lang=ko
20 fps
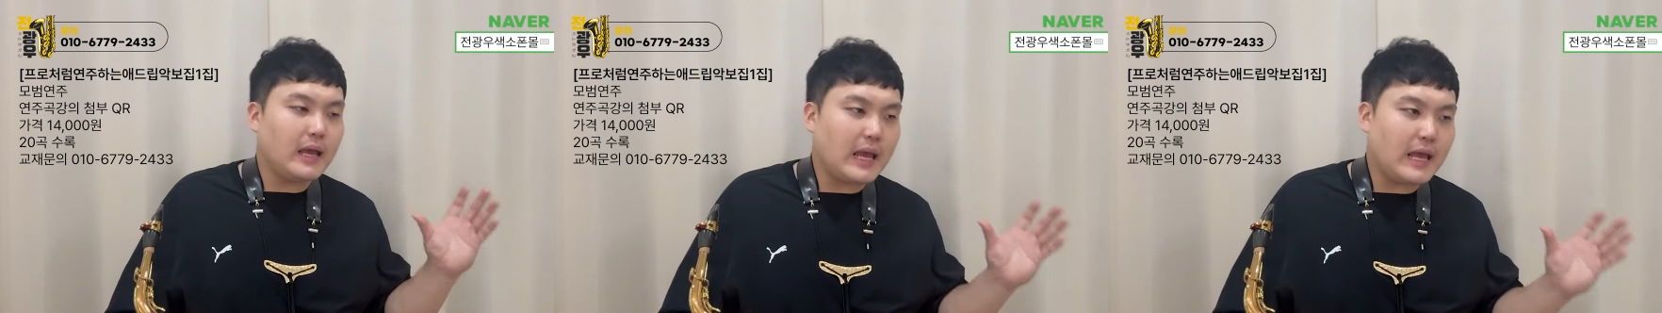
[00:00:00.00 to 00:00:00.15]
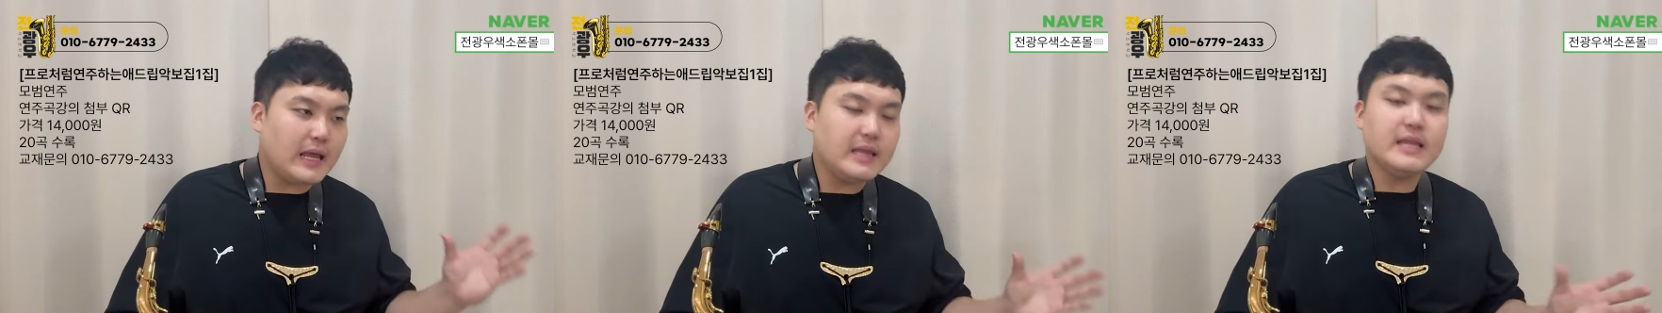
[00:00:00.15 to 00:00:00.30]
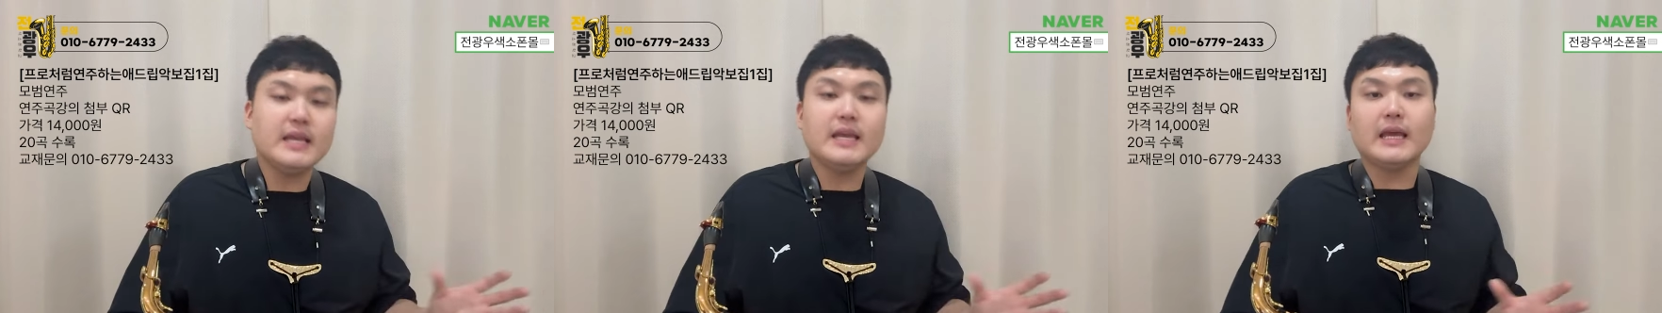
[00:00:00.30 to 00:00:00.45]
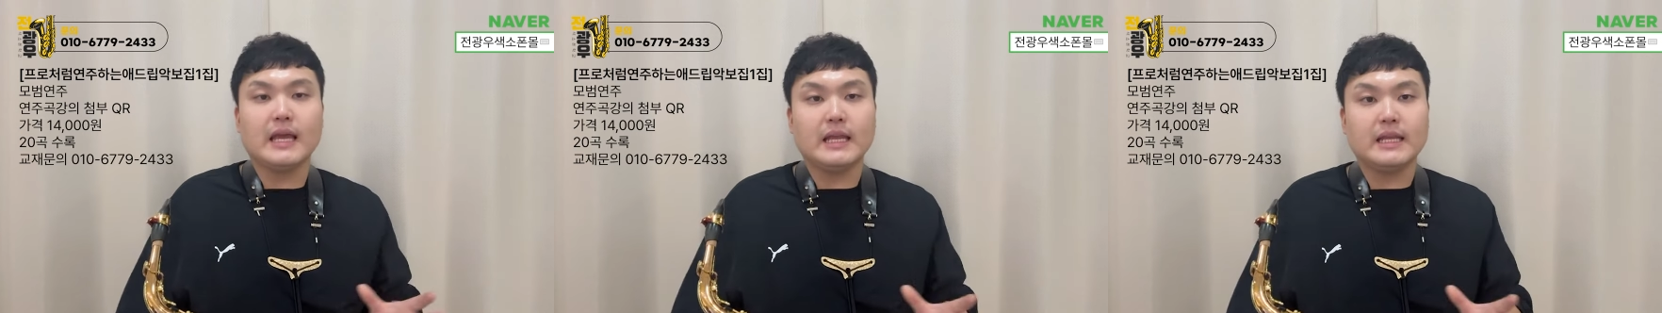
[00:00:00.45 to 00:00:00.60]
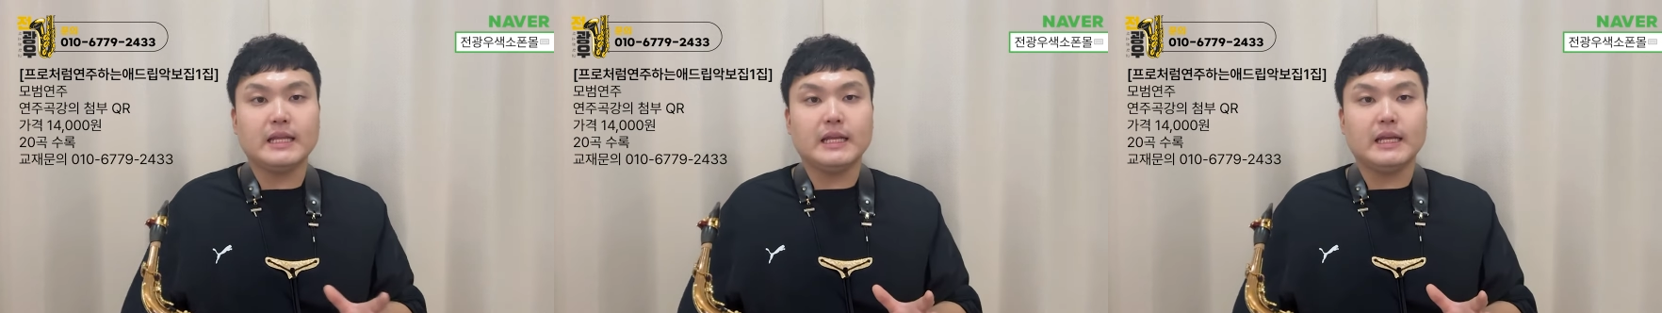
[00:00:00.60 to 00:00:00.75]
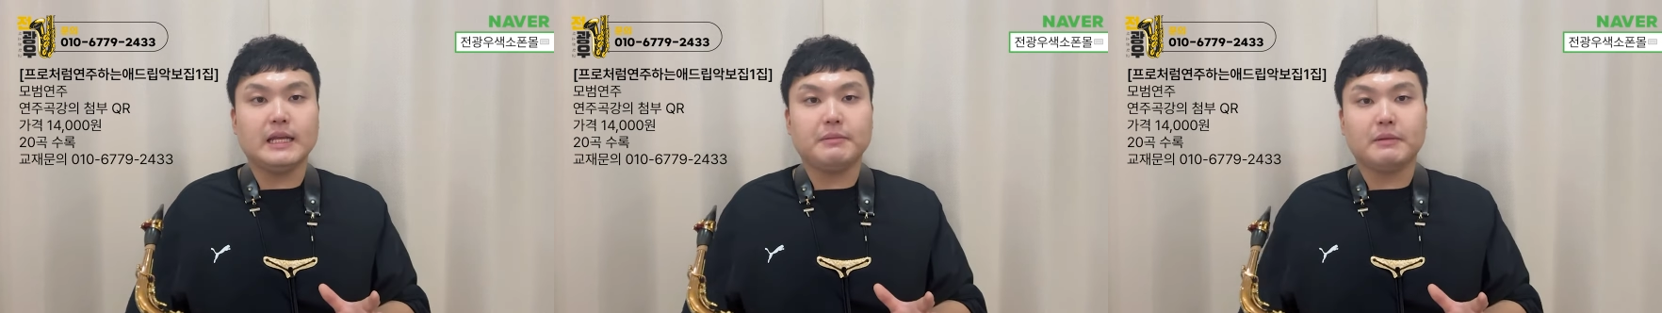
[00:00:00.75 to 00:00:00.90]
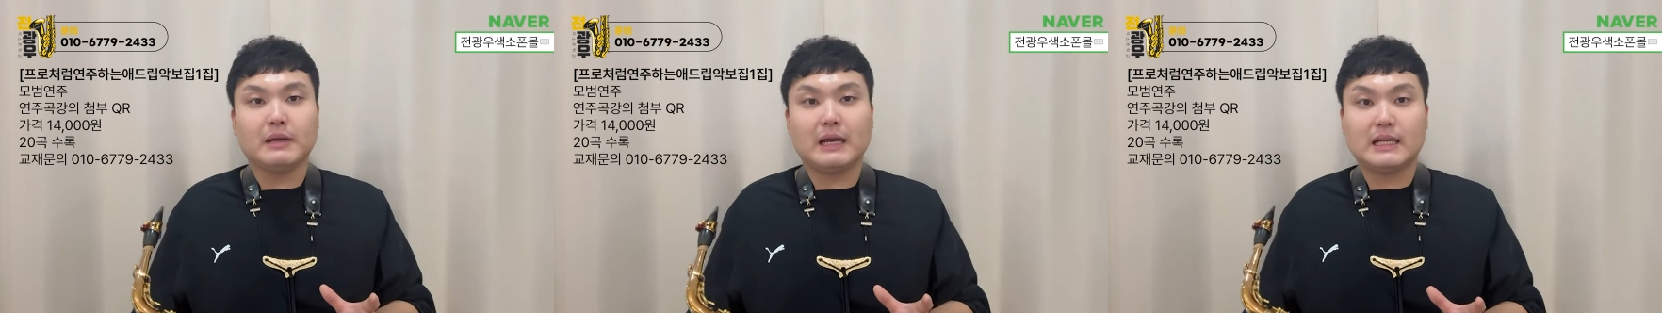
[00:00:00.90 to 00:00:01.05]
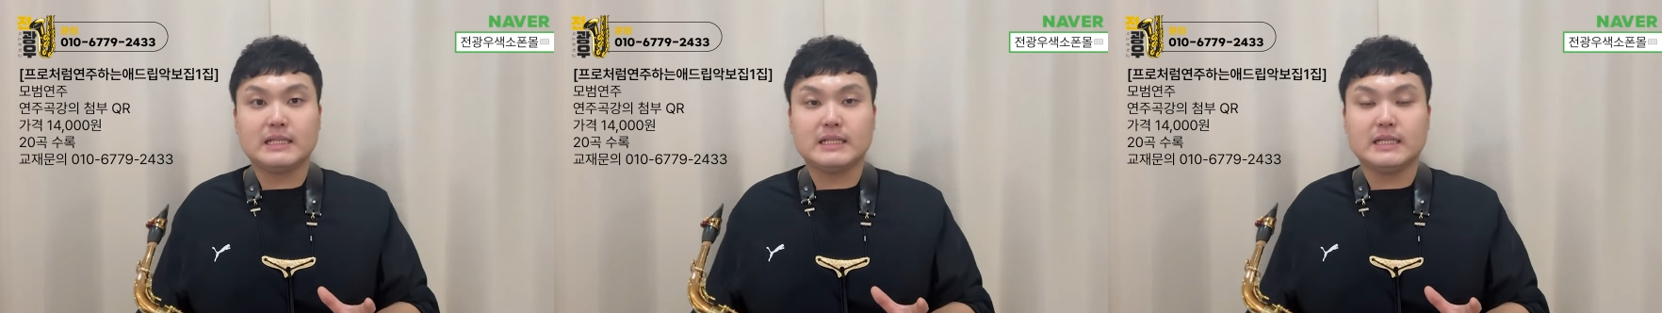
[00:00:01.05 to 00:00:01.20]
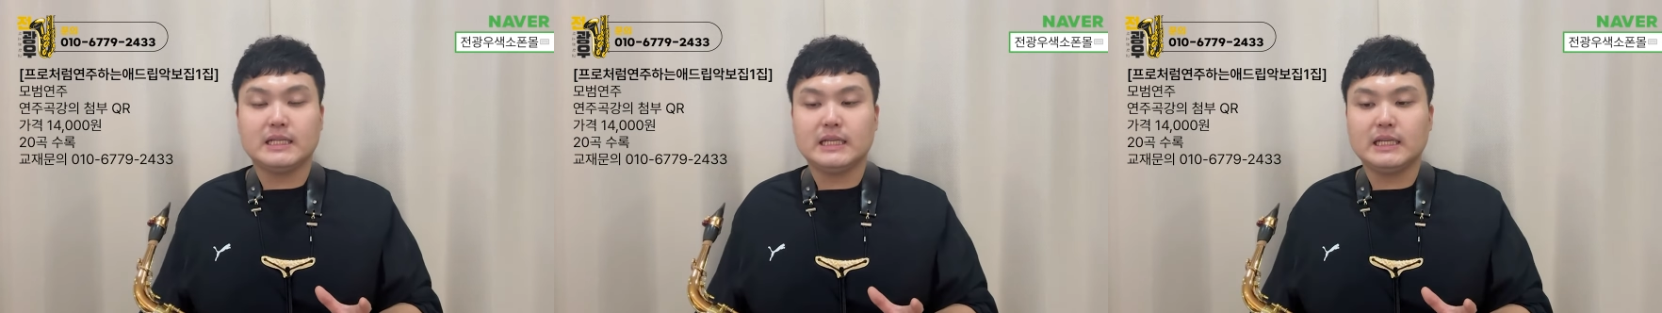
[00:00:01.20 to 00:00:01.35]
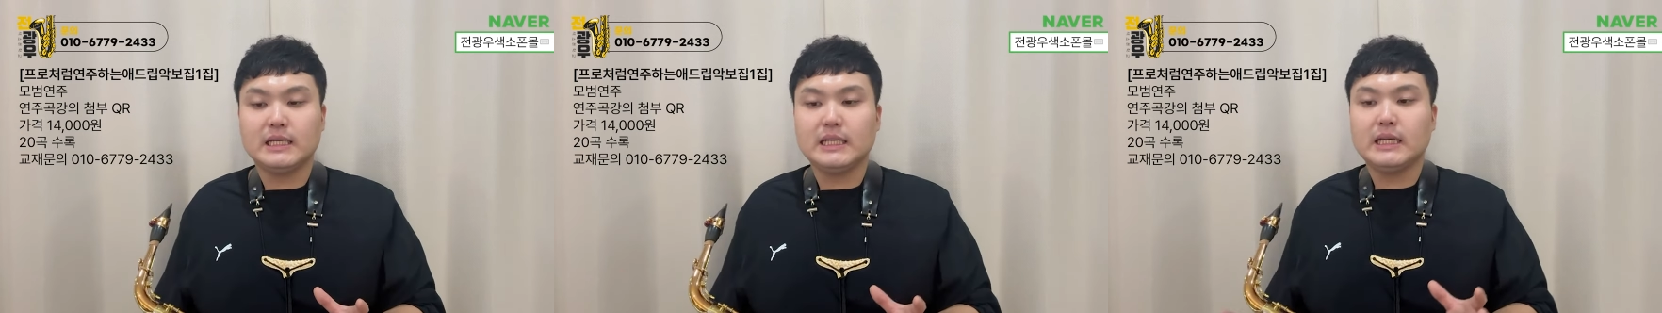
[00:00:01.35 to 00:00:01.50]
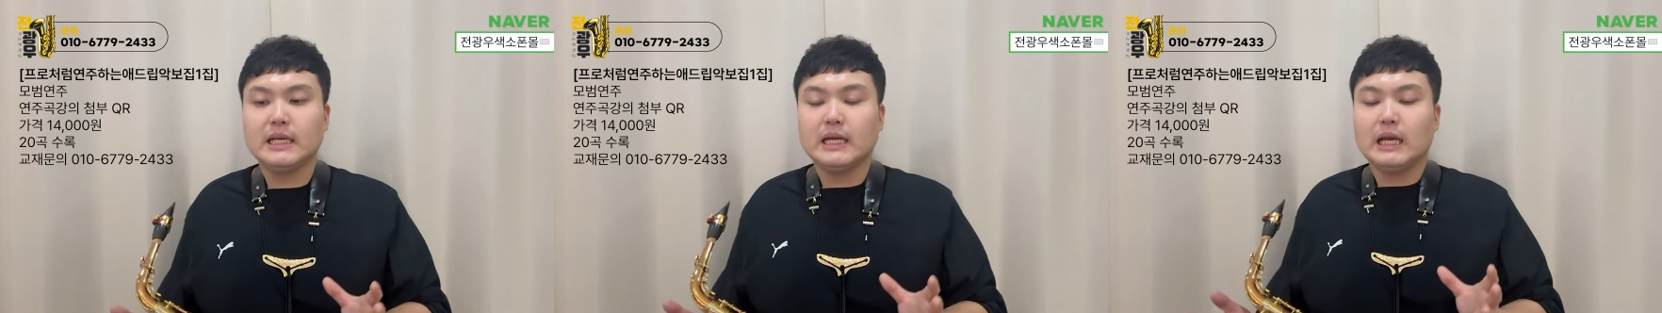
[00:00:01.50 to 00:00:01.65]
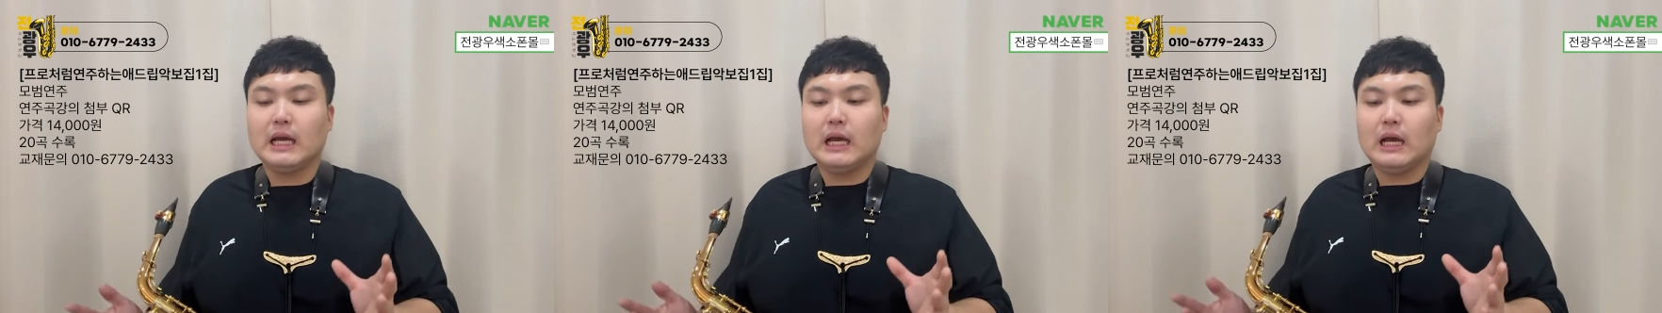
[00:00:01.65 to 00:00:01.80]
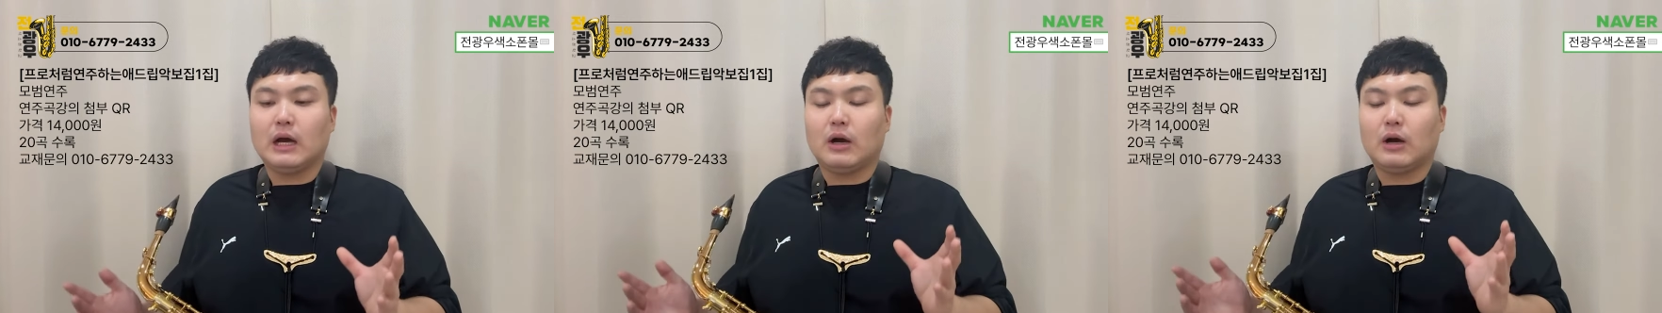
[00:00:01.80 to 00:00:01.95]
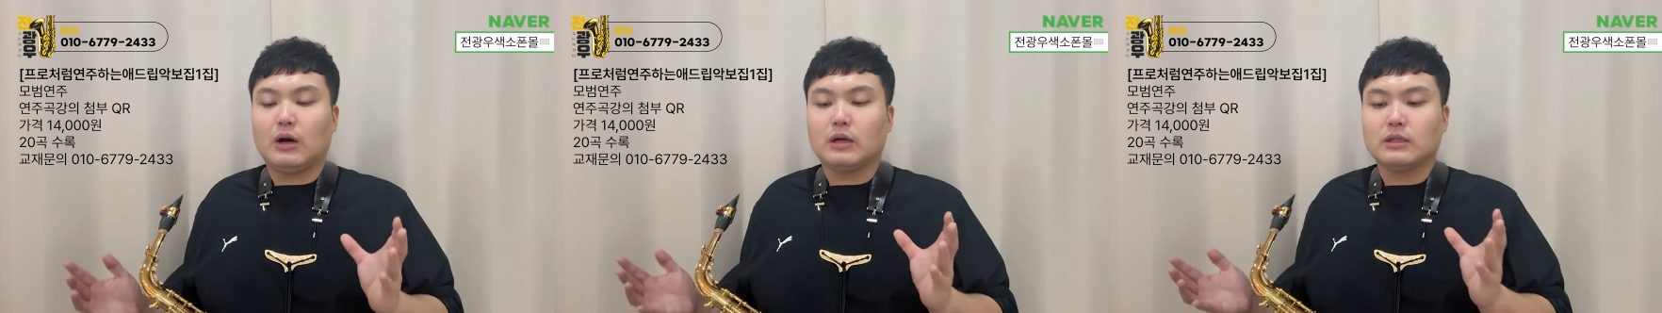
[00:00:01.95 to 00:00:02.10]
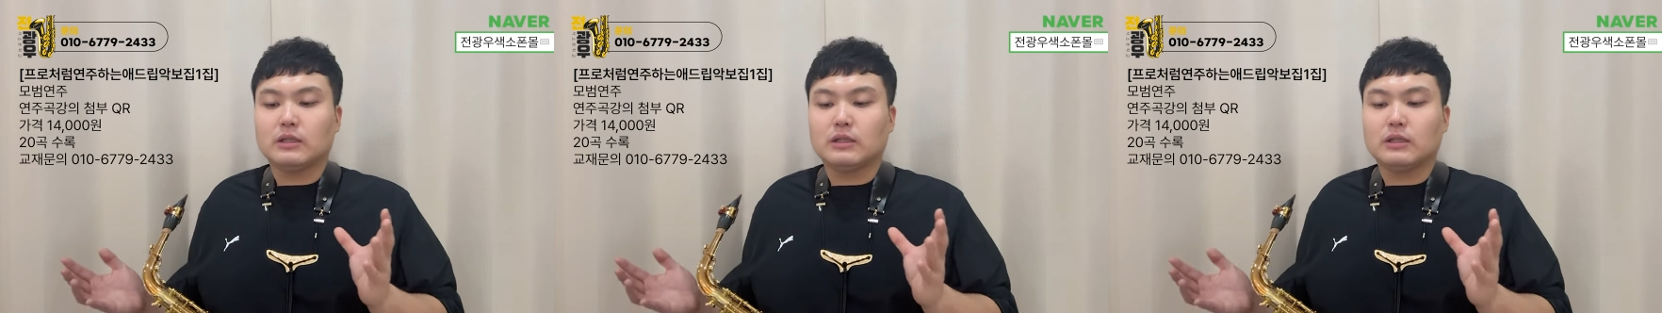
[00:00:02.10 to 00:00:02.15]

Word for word: 엔딩 애드립까지 어,